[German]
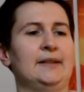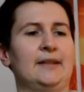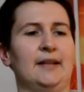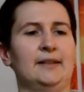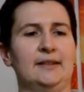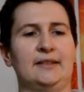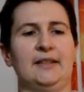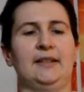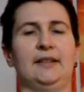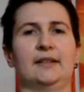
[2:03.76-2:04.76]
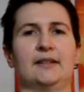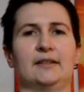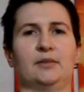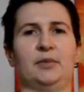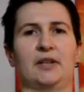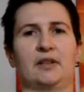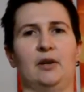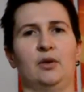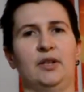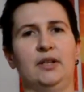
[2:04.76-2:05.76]
dann seht ihr das Objekt
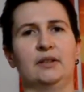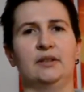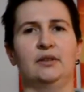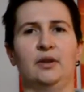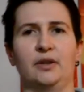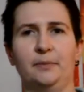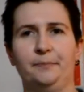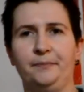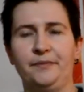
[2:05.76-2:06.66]
auch hier in eurem